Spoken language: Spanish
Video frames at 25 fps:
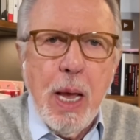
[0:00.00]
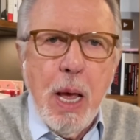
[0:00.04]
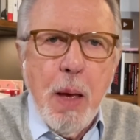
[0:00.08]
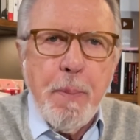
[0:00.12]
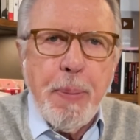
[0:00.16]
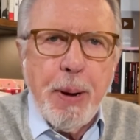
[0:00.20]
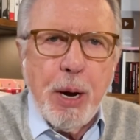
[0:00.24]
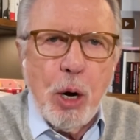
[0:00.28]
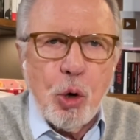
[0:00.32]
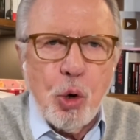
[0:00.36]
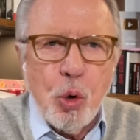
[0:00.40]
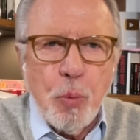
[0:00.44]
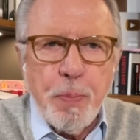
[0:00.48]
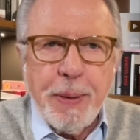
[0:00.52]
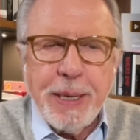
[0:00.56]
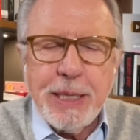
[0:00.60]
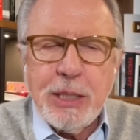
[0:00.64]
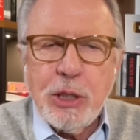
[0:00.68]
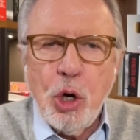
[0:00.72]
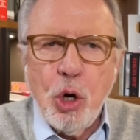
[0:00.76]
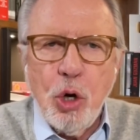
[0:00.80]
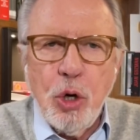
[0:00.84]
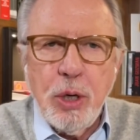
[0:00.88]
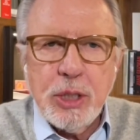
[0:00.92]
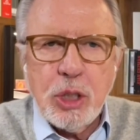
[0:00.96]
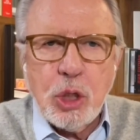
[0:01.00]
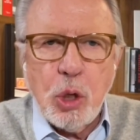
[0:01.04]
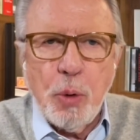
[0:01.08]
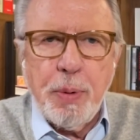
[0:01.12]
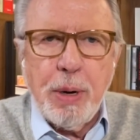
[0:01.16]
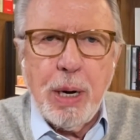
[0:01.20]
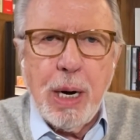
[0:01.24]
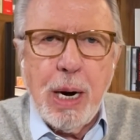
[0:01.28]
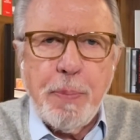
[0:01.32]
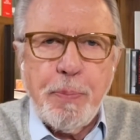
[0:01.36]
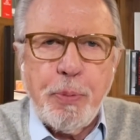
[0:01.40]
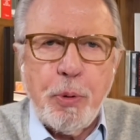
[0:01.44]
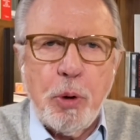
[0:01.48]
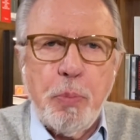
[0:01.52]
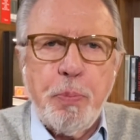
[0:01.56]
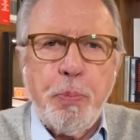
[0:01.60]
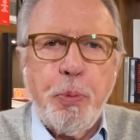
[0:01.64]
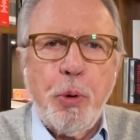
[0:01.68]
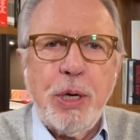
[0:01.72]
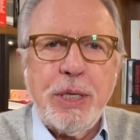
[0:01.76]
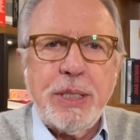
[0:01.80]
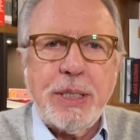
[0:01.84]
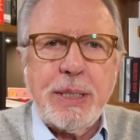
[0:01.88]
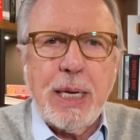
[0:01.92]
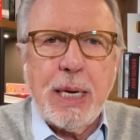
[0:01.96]
preocupaciones sobre la
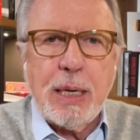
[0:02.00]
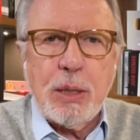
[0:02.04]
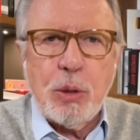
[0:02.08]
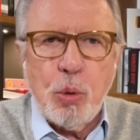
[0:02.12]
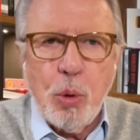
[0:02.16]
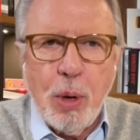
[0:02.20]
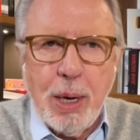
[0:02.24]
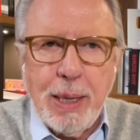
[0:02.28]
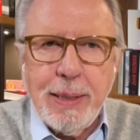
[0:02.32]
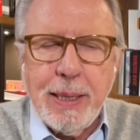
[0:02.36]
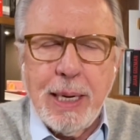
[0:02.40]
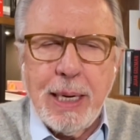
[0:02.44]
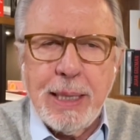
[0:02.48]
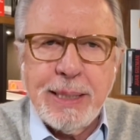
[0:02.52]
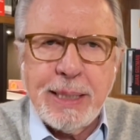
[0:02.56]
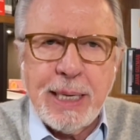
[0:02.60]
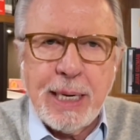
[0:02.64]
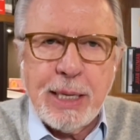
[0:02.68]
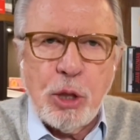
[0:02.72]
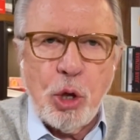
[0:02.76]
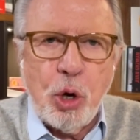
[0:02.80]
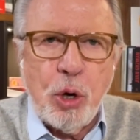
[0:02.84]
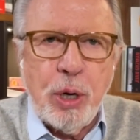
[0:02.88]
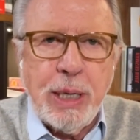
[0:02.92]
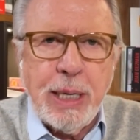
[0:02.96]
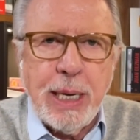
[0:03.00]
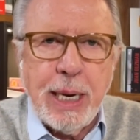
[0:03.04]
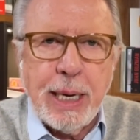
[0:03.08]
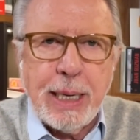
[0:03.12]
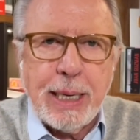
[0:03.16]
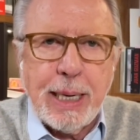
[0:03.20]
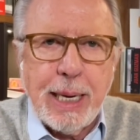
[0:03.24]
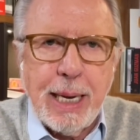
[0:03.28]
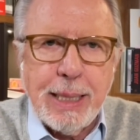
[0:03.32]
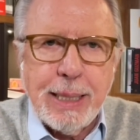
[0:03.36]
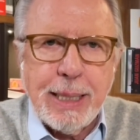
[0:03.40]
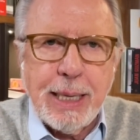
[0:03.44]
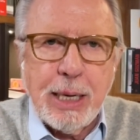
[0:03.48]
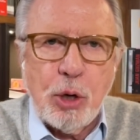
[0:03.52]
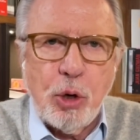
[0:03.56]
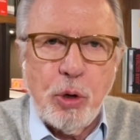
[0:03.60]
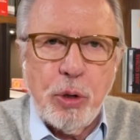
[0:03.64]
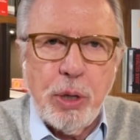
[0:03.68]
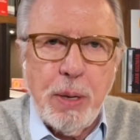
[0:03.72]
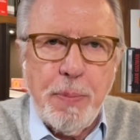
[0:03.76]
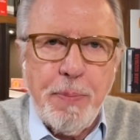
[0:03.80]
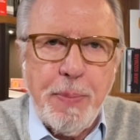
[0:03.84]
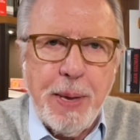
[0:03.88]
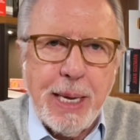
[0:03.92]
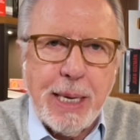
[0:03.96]
propuesta actual del sector energético
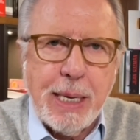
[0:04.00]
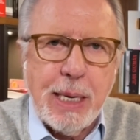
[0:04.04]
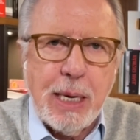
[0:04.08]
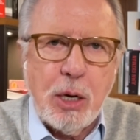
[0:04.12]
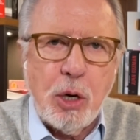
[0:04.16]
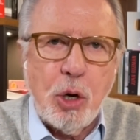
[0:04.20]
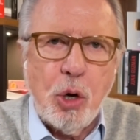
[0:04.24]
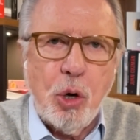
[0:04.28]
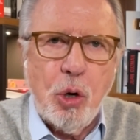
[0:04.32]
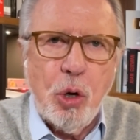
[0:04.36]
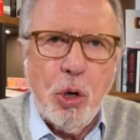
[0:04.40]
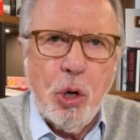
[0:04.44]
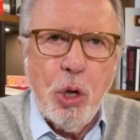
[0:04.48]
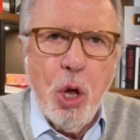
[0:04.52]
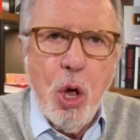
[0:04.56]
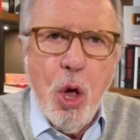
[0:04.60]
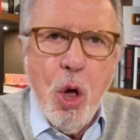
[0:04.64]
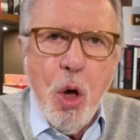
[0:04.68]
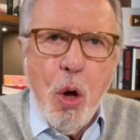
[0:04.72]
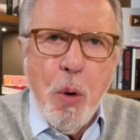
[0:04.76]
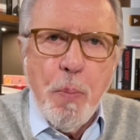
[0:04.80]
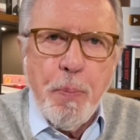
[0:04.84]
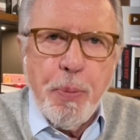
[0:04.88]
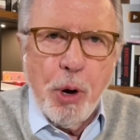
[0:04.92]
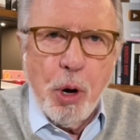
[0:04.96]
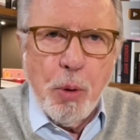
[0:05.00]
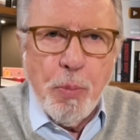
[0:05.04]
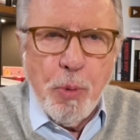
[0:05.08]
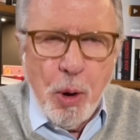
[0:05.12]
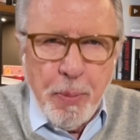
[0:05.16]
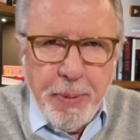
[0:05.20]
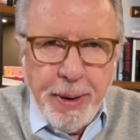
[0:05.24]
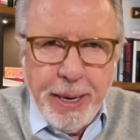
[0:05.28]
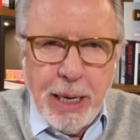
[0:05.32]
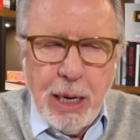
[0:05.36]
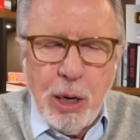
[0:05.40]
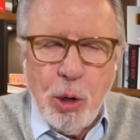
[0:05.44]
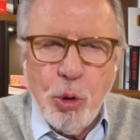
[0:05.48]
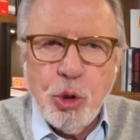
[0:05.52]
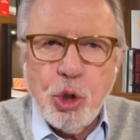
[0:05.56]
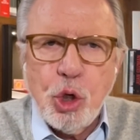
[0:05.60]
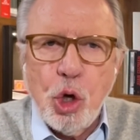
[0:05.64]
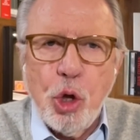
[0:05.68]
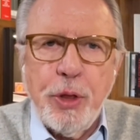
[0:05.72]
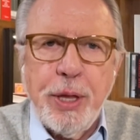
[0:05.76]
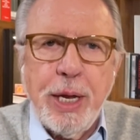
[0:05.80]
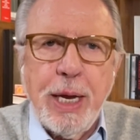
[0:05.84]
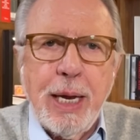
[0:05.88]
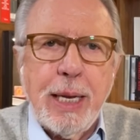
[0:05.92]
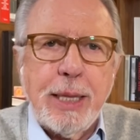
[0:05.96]
de México promover el uso
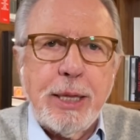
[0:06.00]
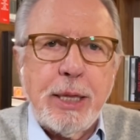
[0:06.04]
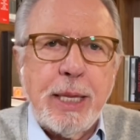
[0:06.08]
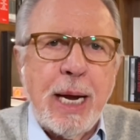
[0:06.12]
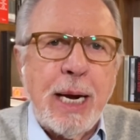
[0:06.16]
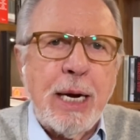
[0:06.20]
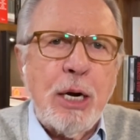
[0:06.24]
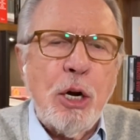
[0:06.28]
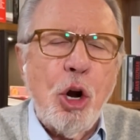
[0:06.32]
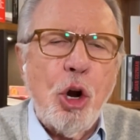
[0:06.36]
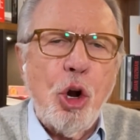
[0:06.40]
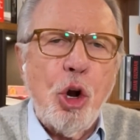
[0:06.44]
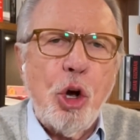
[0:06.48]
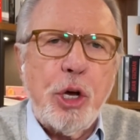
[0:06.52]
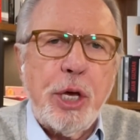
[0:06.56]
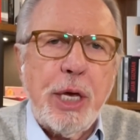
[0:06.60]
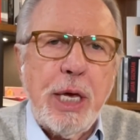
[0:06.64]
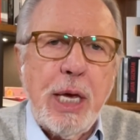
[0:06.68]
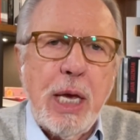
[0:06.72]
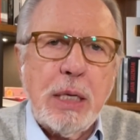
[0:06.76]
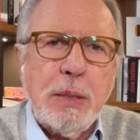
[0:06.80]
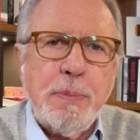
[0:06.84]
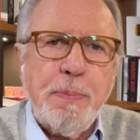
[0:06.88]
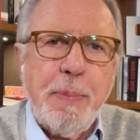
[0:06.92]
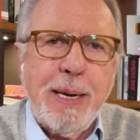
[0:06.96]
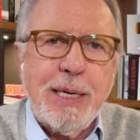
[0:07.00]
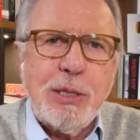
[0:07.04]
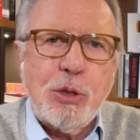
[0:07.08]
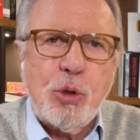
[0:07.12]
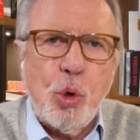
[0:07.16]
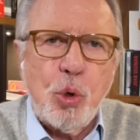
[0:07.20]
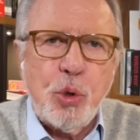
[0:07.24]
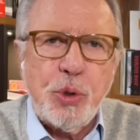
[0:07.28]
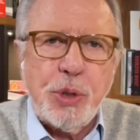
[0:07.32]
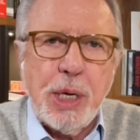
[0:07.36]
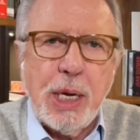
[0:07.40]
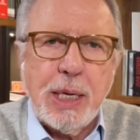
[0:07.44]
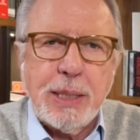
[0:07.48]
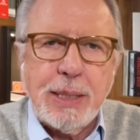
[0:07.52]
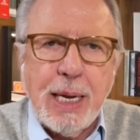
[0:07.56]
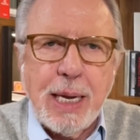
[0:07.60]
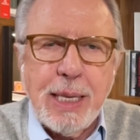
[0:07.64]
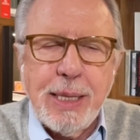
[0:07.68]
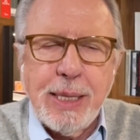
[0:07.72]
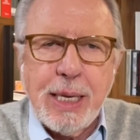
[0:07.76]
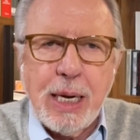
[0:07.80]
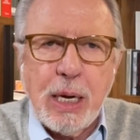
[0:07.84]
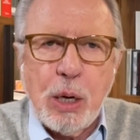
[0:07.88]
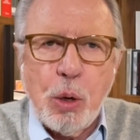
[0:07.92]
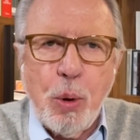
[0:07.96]
de tecnologías más sucias,
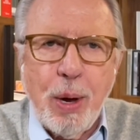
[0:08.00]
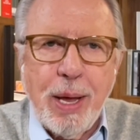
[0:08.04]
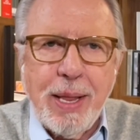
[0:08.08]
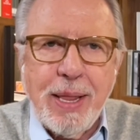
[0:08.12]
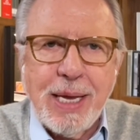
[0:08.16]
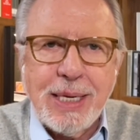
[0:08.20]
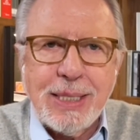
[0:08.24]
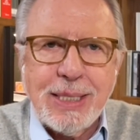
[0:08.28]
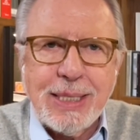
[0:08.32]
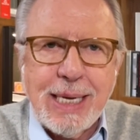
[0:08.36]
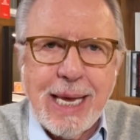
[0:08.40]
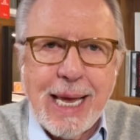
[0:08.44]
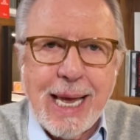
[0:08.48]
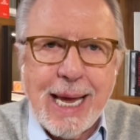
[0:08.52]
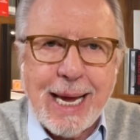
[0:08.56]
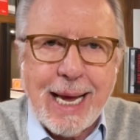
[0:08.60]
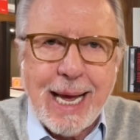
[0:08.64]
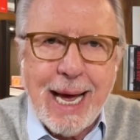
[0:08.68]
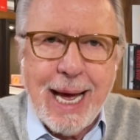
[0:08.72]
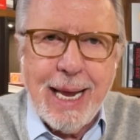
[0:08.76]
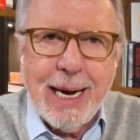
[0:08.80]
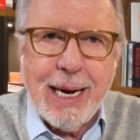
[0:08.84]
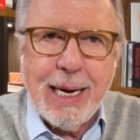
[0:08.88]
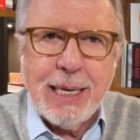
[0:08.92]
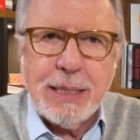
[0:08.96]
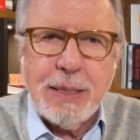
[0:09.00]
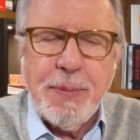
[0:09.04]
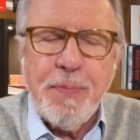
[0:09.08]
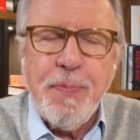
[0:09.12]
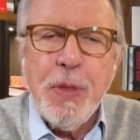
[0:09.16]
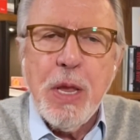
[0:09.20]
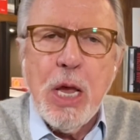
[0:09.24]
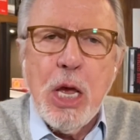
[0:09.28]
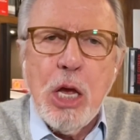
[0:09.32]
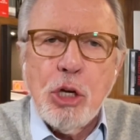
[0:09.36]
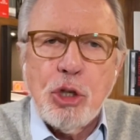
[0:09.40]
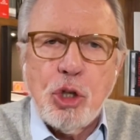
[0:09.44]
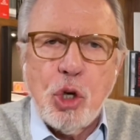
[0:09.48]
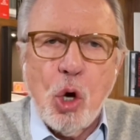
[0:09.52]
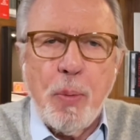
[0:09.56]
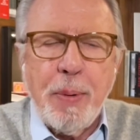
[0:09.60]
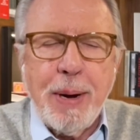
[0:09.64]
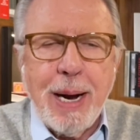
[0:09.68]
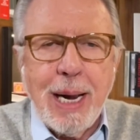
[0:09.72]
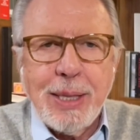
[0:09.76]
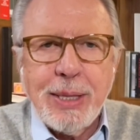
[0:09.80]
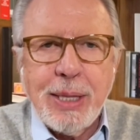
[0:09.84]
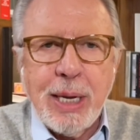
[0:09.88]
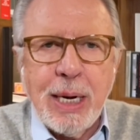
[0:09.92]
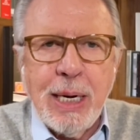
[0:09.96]
anticuadas y caras sobre
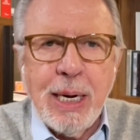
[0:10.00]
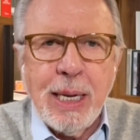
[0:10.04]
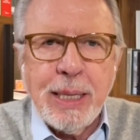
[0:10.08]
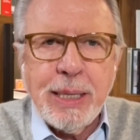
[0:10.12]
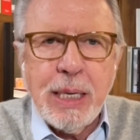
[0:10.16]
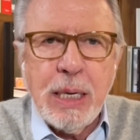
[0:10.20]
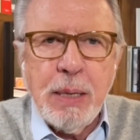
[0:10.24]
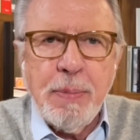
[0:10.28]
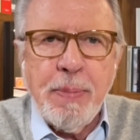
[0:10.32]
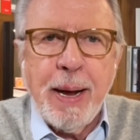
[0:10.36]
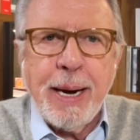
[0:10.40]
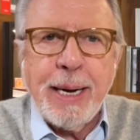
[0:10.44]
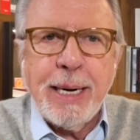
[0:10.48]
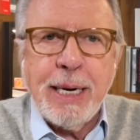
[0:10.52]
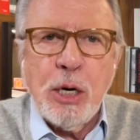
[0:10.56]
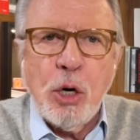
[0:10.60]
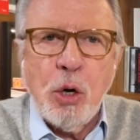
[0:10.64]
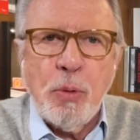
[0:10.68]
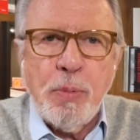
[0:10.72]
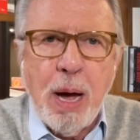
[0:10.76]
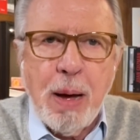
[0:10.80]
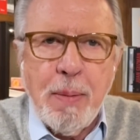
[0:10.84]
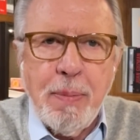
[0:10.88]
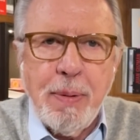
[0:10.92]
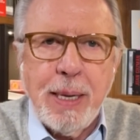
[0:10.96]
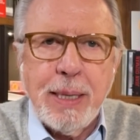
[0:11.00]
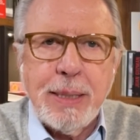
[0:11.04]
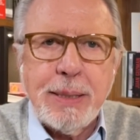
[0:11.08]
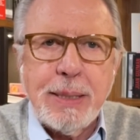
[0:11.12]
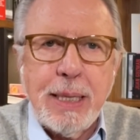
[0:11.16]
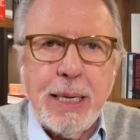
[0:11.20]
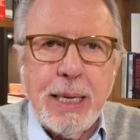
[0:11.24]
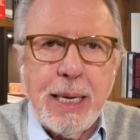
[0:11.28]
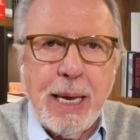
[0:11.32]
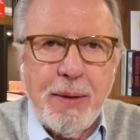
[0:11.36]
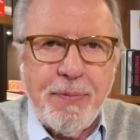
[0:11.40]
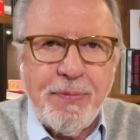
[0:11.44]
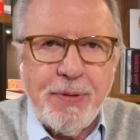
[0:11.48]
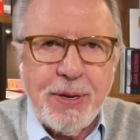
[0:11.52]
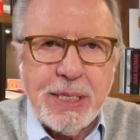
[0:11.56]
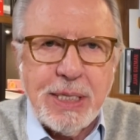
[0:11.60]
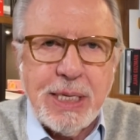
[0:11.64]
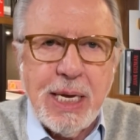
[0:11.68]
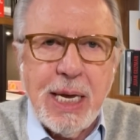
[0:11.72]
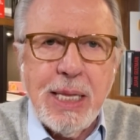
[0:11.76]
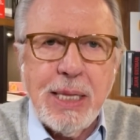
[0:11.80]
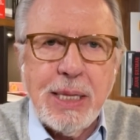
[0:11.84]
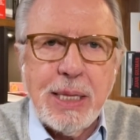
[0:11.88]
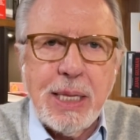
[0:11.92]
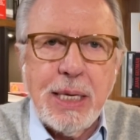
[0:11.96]
alternativas renovables y
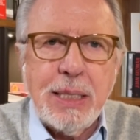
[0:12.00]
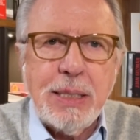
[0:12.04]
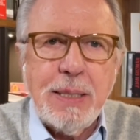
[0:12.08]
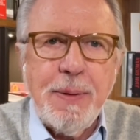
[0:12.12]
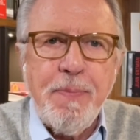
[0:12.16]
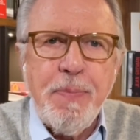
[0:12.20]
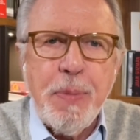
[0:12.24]
eficientes